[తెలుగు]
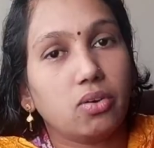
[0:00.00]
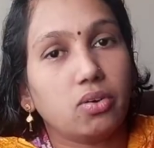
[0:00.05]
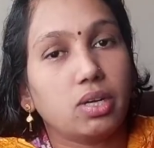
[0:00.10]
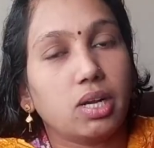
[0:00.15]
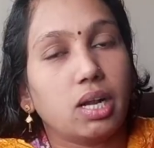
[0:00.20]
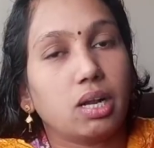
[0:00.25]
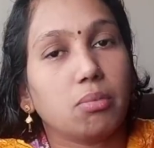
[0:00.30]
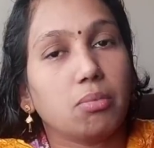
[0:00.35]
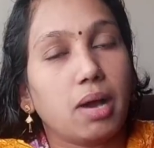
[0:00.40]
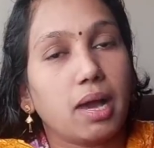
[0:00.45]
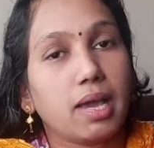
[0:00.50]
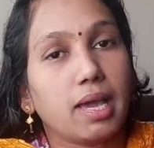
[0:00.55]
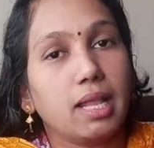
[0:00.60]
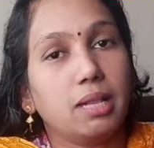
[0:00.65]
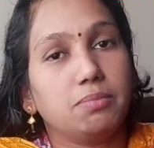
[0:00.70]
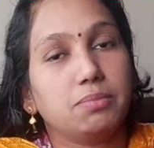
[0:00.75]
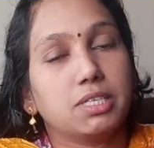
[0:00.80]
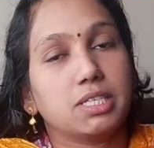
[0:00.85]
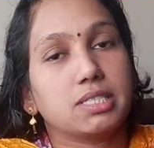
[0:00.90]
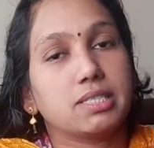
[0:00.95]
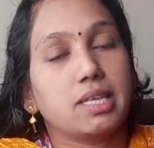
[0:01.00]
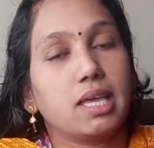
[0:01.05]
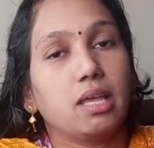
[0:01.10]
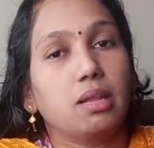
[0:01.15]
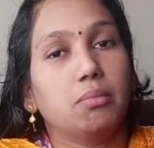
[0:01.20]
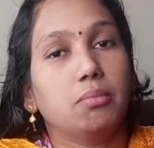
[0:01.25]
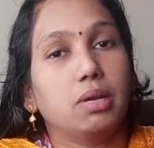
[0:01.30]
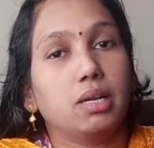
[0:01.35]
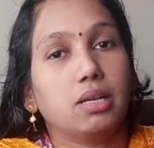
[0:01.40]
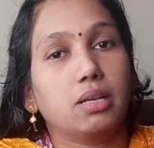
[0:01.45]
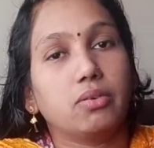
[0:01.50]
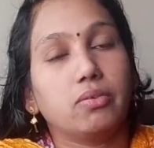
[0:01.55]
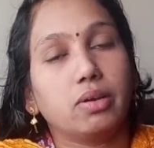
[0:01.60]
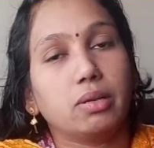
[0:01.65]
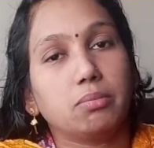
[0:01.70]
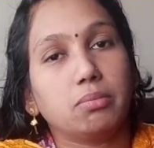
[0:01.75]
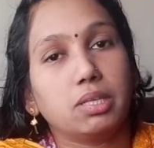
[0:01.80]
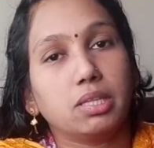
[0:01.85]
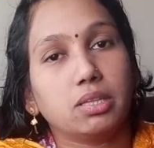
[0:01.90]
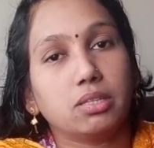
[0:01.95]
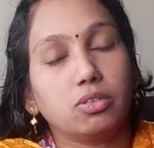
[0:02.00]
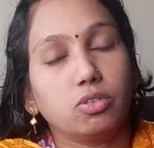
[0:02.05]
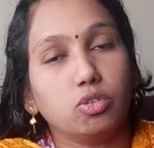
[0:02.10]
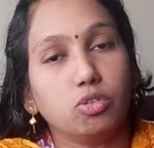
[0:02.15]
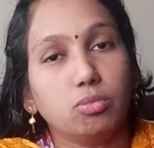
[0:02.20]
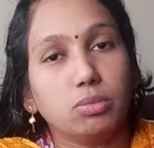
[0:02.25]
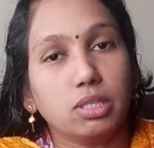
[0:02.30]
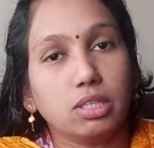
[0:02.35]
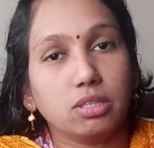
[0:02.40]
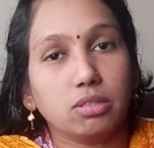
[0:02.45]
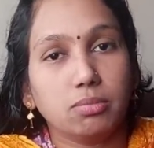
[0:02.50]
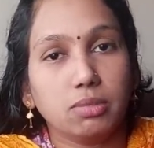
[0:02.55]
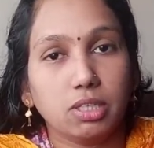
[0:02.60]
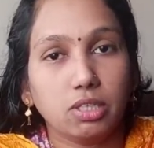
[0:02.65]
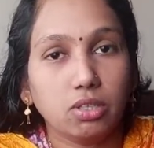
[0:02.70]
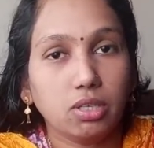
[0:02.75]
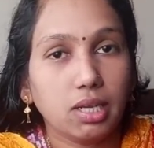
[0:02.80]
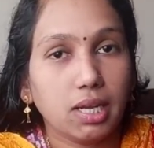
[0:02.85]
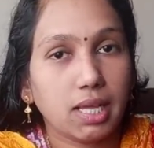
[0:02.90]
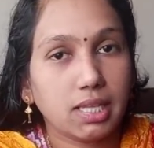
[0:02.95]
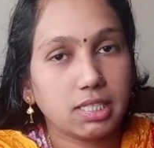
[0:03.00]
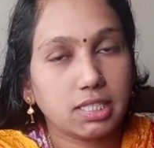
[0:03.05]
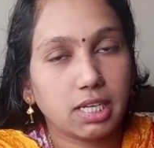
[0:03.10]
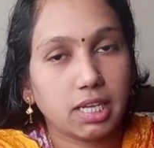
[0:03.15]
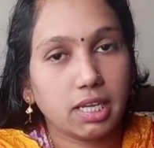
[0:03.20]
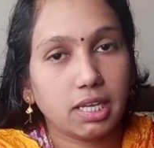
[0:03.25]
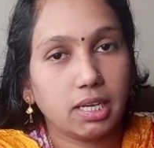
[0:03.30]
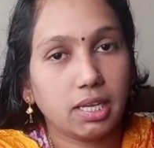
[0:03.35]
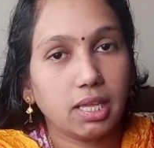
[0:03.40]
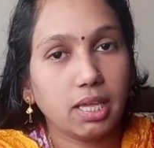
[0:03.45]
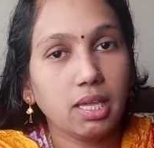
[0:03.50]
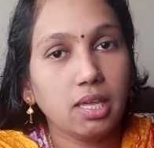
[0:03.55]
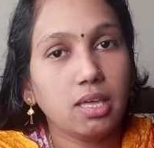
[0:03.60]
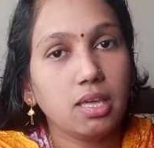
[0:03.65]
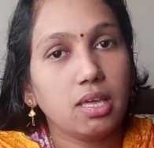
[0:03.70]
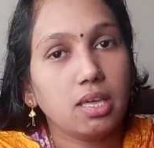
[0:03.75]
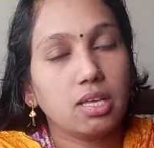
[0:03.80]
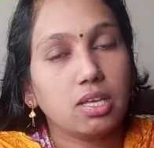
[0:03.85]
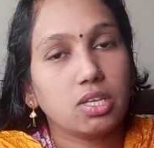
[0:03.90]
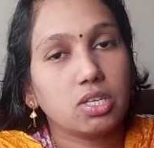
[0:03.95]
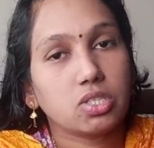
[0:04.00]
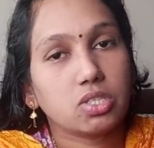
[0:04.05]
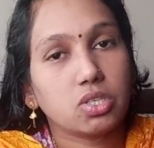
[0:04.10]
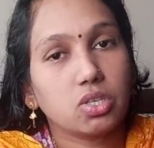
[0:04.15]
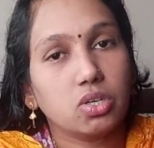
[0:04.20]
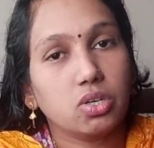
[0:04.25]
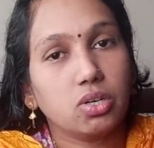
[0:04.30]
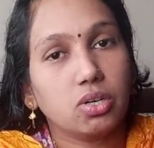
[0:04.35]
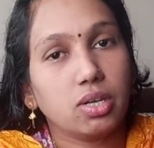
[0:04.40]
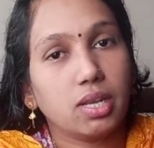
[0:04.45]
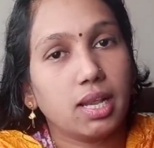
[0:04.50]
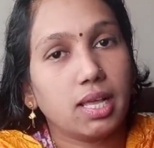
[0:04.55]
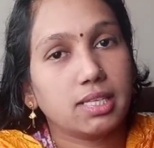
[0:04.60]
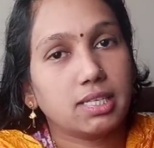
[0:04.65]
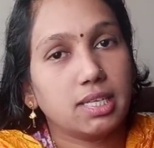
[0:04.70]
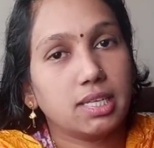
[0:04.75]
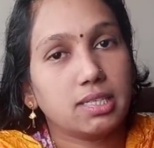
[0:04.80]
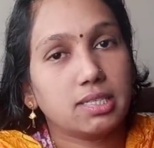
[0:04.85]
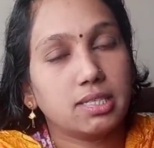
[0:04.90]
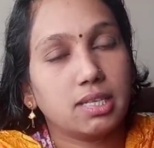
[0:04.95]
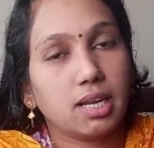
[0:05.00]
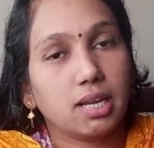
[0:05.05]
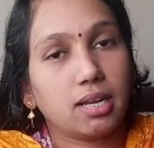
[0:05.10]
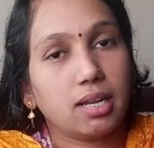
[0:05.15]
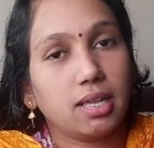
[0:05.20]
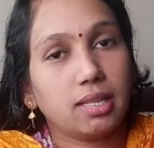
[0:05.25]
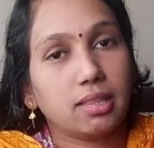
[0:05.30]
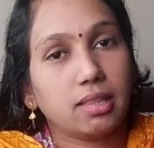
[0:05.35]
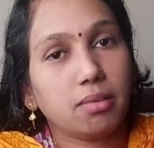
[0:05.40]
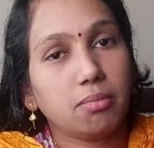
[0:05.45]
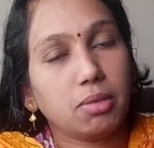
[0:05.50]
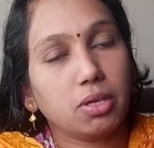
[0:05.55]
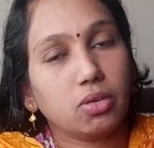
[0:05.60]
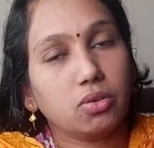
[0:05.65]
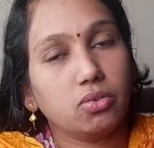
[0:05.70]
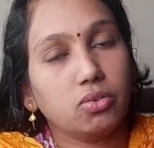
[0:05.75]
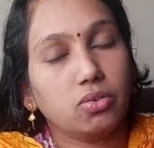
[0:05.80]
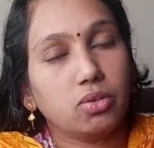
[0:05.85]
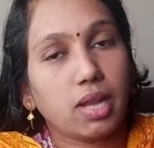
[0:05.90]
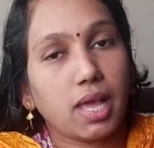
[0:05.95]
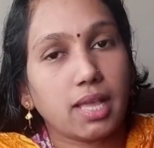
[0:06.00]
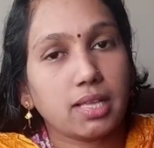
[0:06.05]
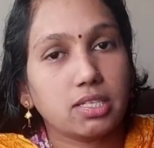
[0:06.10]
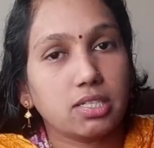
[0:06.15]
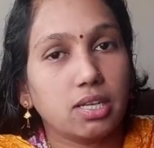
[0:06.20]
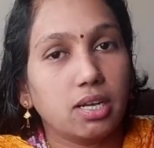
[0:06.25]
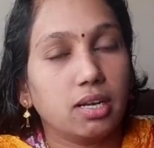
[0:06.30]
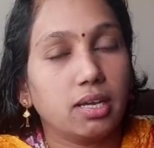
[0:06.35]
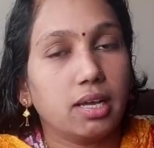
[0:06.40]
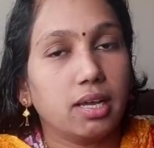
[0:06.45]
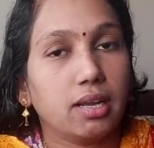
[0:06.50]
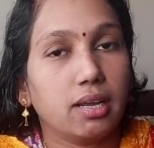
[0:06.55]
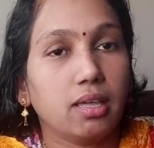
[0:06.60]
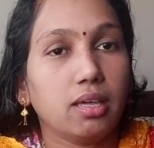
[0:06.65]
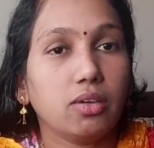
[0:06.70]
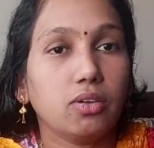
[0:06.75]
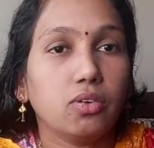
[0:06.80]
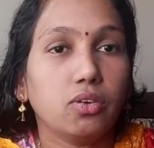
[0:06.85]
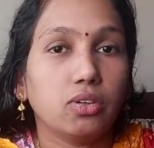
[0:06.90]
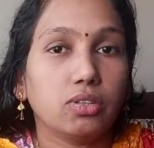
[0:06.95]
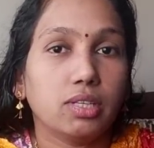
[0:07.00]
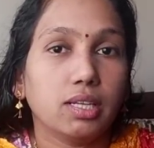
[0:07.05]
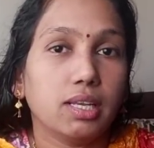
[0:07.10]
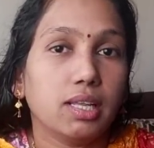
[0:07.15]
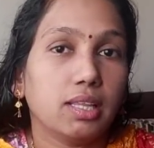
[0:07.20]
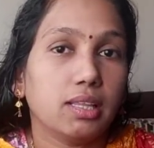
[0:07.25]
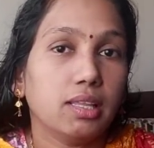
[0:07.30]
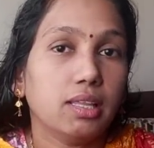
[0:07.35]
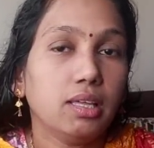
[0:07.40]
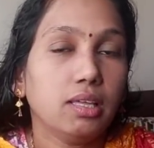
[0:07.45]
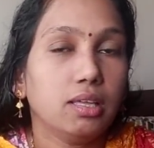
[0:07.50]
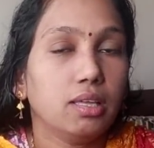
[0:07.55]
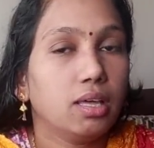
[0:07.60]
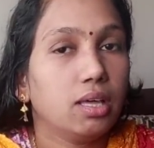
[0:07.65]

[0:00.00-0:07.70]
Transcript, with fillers: అవడానికి బాగా హెల్ప్ చేస్తాయన్నమాట వన్ మంత్ టూ మంత్ మీరు ఇలా చేయండి సో ఇలా చేసినట్లయితే మీకు న్యాచురల్గానే గ్రోత్ అనేది